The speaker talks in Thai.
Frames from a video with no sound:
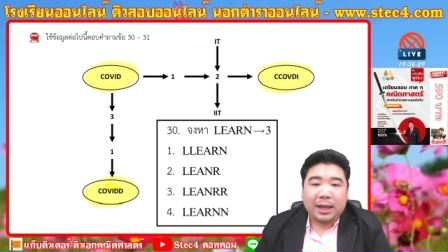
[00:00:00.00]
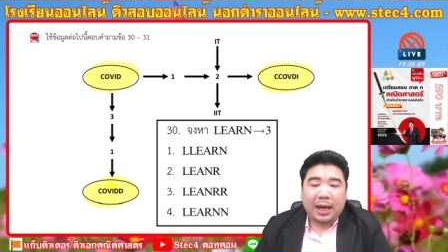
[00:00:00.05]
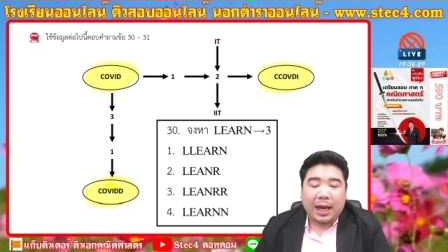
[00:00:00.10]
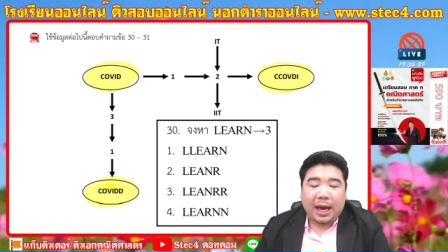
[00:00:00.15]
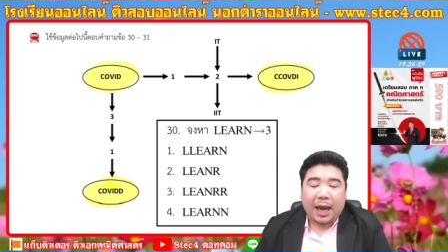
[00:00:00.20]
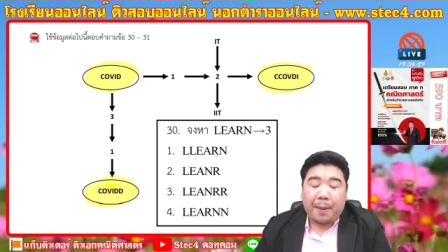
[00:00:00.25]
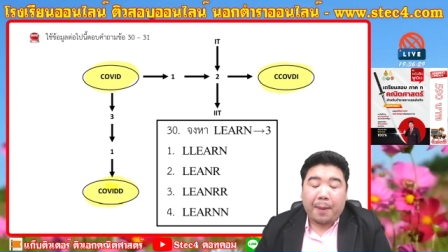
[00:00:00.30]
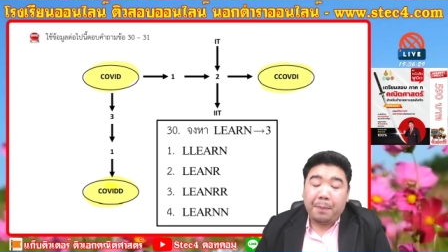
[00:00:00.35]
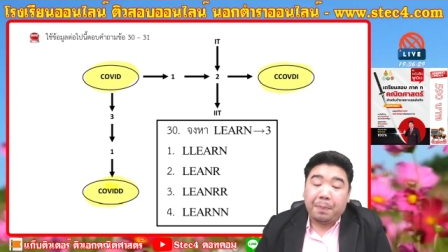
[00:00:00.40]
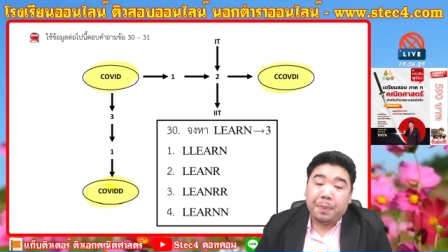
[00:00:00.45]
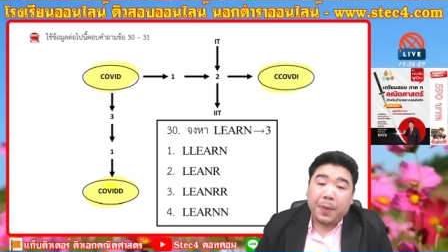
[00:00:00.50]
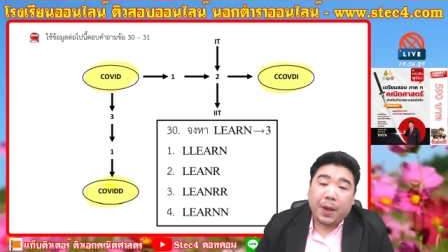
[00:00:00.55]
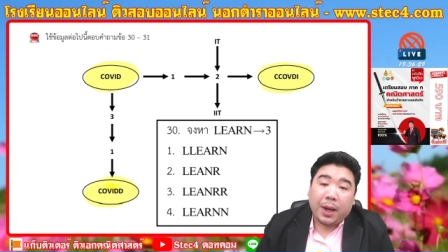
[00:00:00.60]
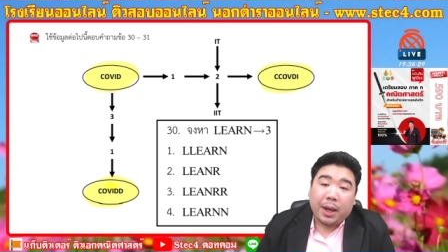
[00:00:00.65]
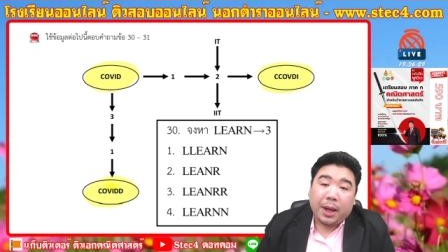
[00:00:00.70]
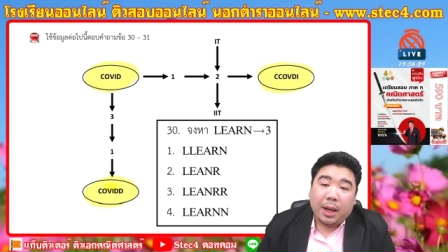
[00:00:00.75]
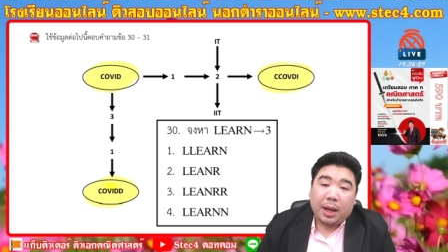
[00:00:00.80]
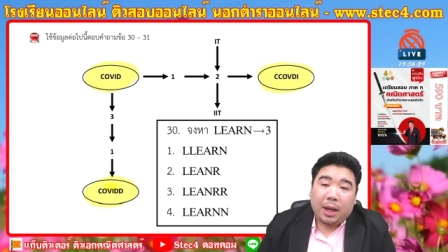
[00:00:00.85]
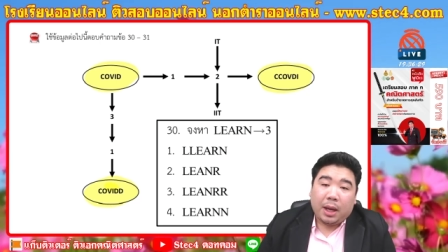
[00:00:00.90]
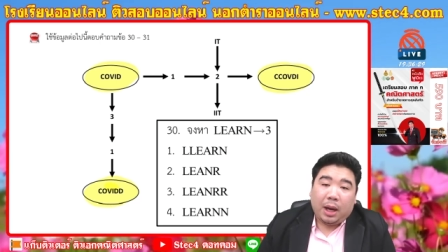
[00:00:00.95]
นะครับ
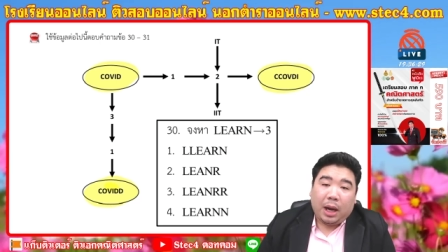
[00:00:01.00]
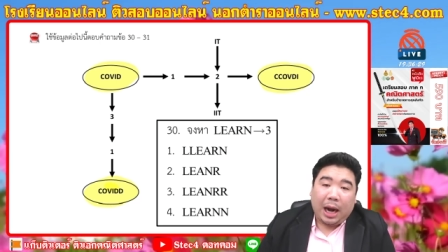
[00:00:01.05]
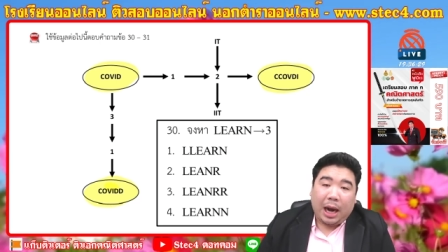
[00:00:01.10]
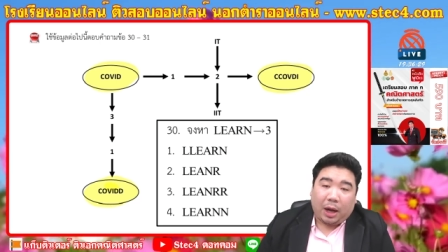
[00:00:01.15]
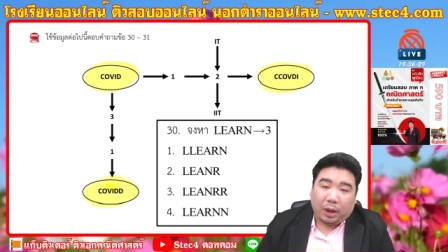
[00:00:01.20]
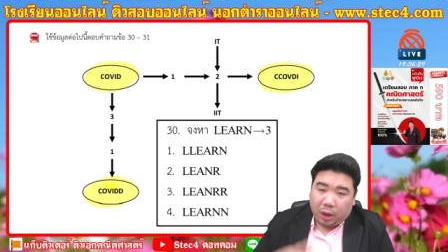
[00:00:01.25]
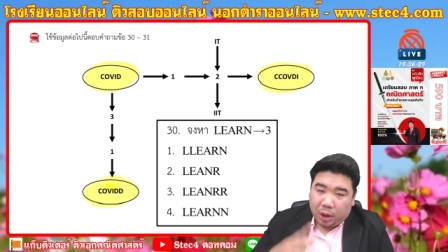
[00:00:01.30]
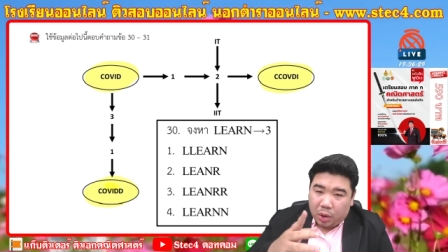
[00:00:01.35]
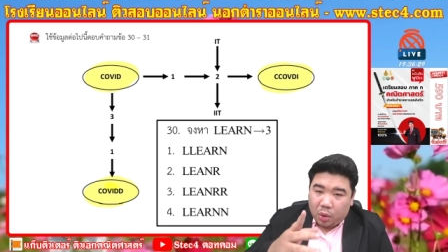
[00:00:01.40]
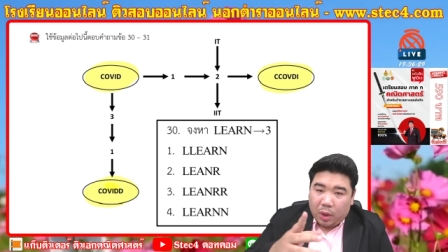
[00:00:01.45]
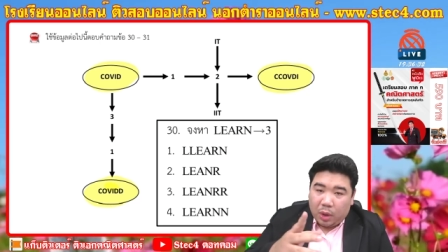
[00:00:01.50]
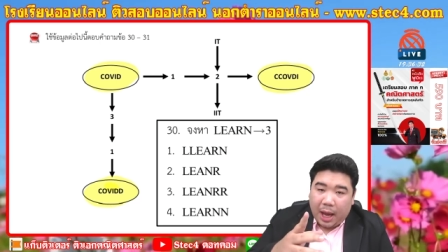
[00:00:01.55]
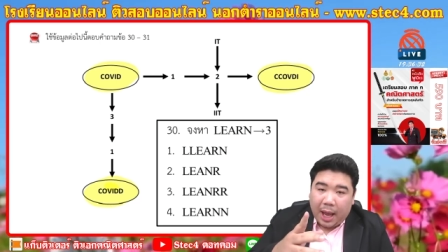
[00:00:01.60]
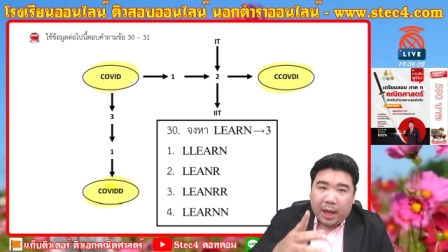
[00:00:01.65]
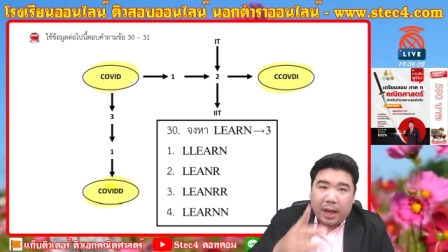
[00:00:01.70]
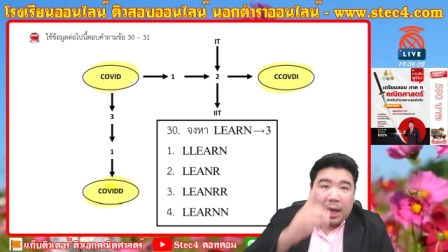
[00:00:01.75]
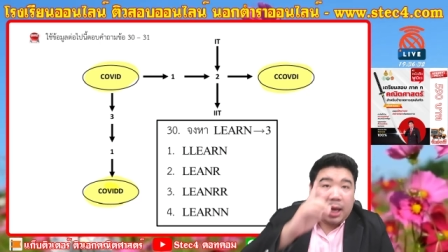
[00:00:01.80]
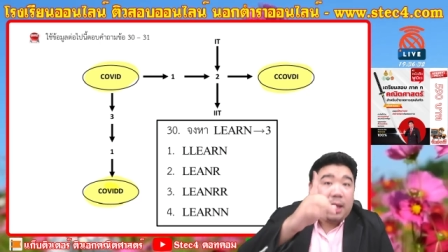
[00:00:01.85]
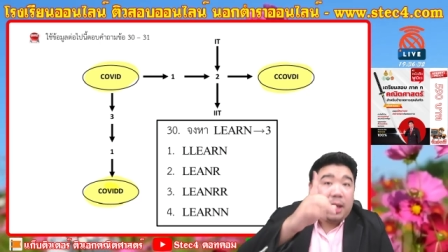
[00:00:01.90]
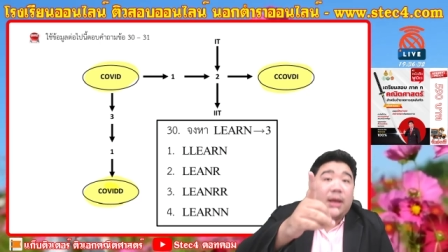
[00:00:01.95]
เราก็ต้องดูแล้ว
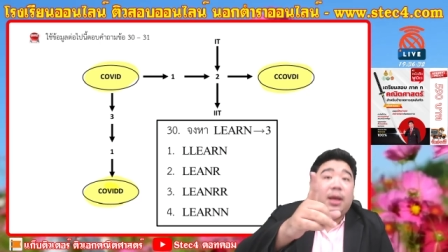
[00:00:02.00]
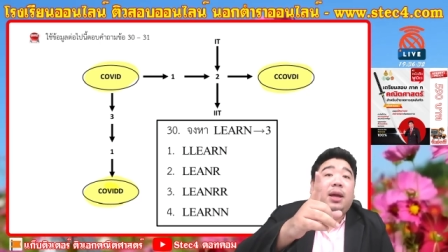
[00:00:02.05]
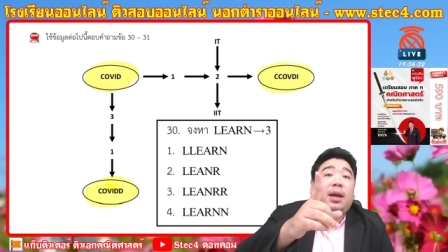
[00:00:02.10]
เอ๊ะ